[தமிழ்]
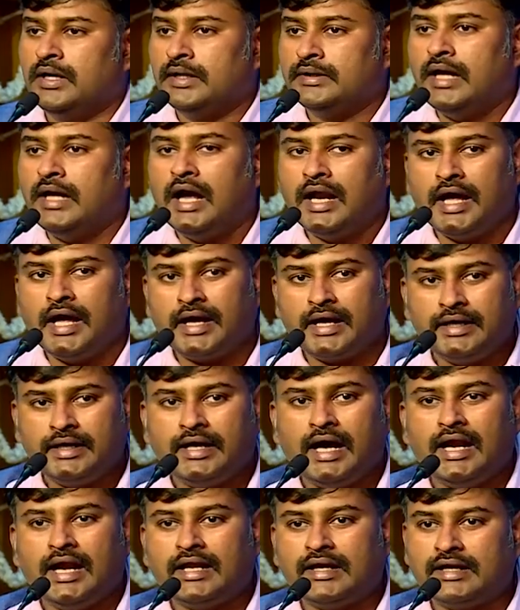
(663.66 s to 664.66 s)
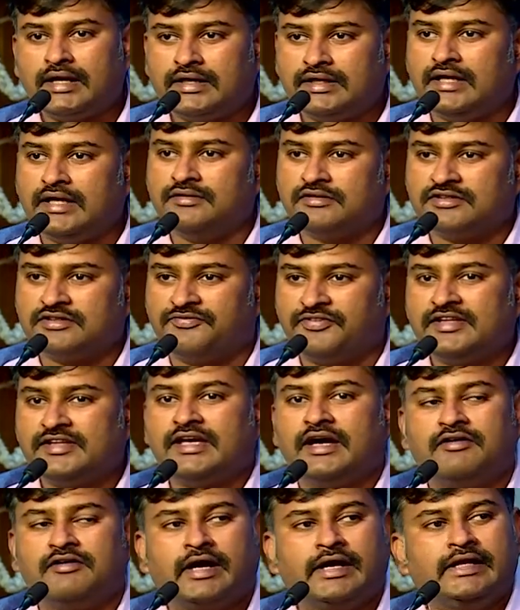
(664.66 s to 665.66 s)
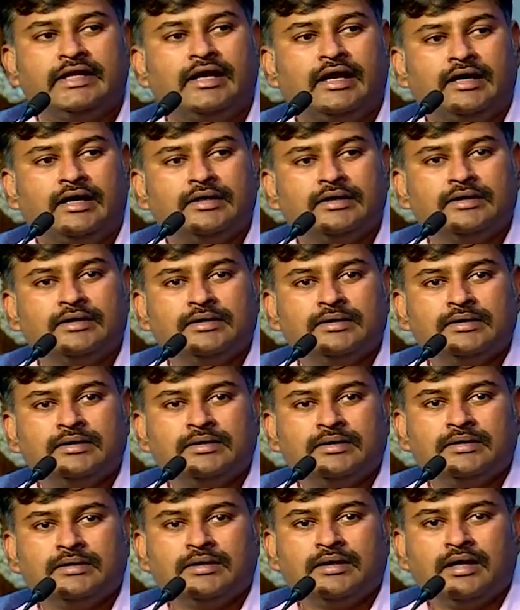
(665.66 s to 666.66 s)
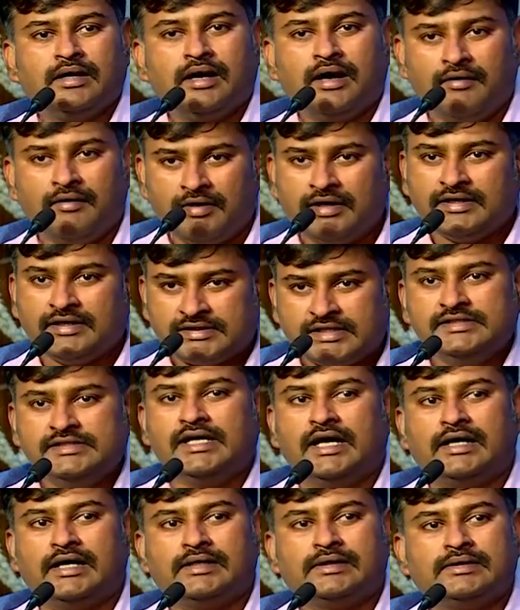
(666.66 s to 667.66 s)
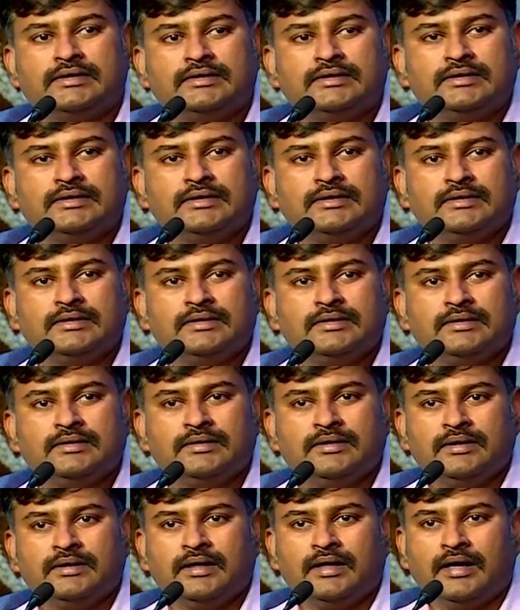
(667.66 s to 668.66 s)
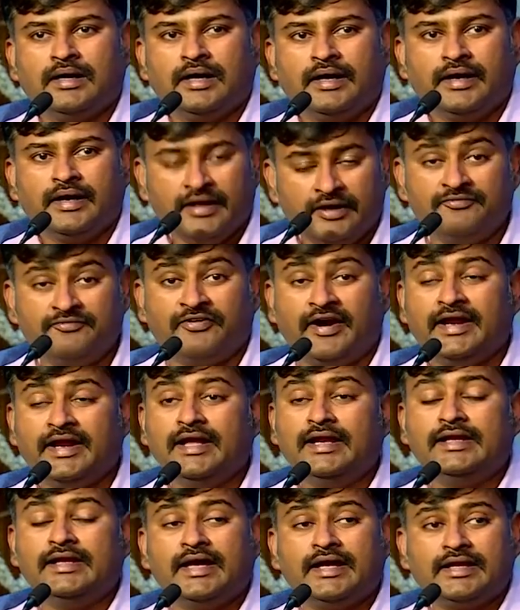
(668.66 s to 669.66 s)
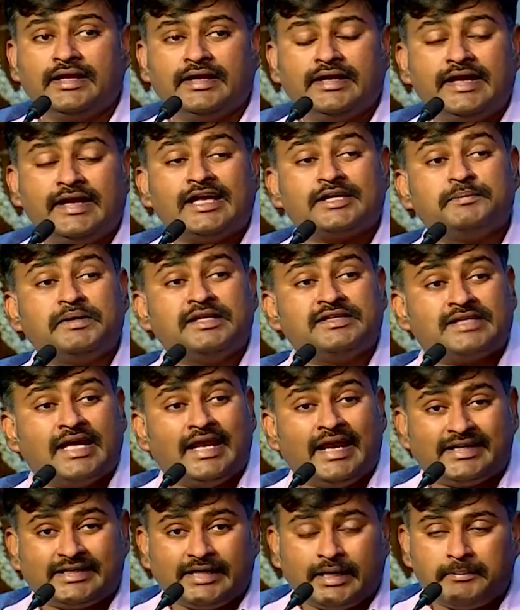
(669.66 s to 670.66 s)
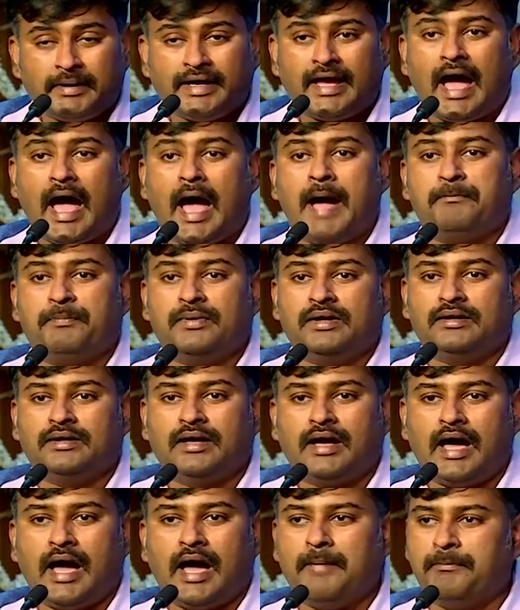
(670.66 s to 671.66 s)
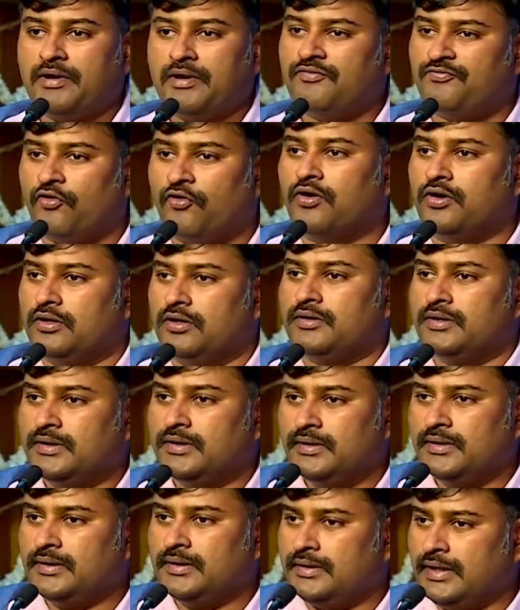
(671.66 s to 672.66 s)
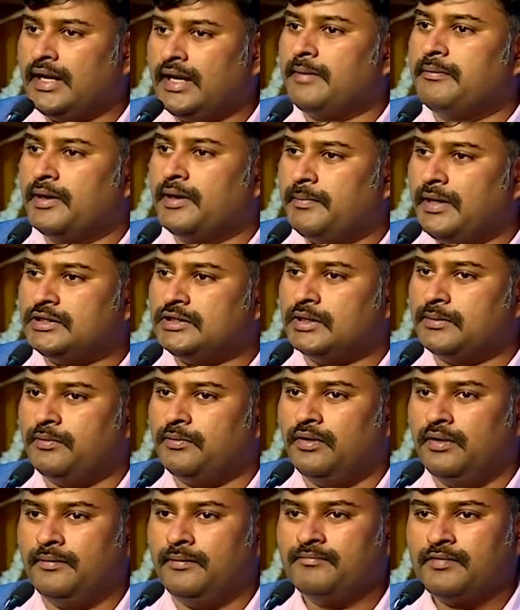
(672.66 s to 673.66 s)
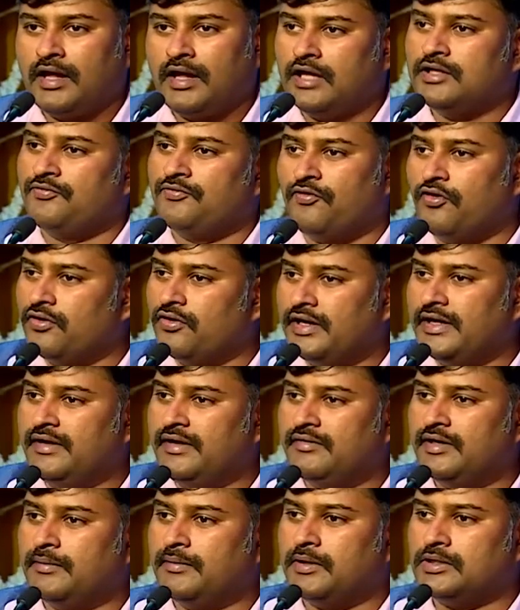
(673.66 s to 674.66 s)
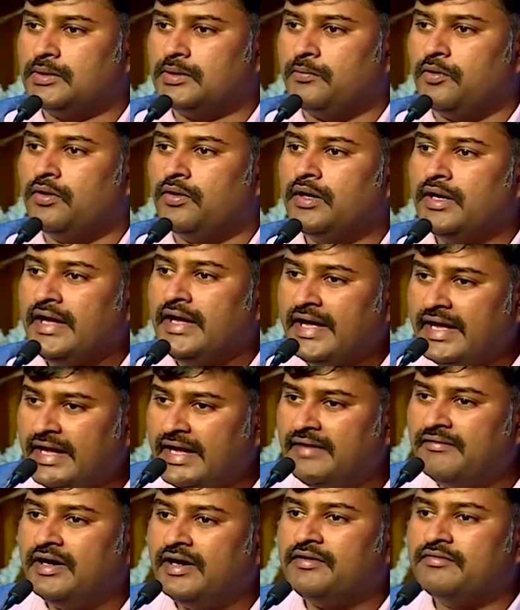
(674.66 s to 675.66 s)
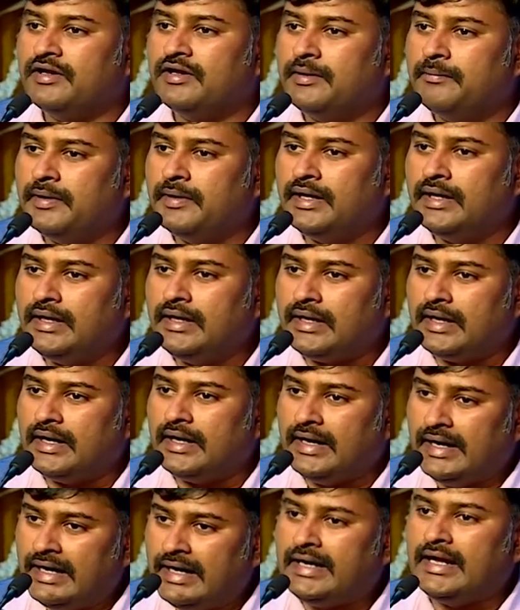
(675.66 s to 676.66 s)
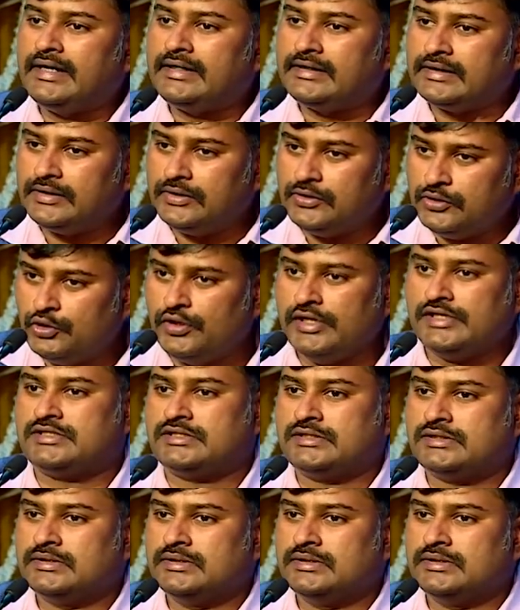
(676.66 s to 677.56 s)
நாலாயிரம் டாலர்ன்றது அந்த வருஷம் ஃபீஸே அவன் கட்டிடலாம் ஆமாம் அதை செஞ்சான் இன் ஃபைனல் இயர் இ ஹஸ் பீன் செலக்டட் பை ஆப்பிள் ஆப்பிள் ஃபோன் நிறைய பேர் பார்த்துருப்போம் அந்த ஃபோனோட ஈவெண்ட் பார்த்துருப்போம் ஈவெண்ட் வில் பி எல்ட் அட் யூஎஸ்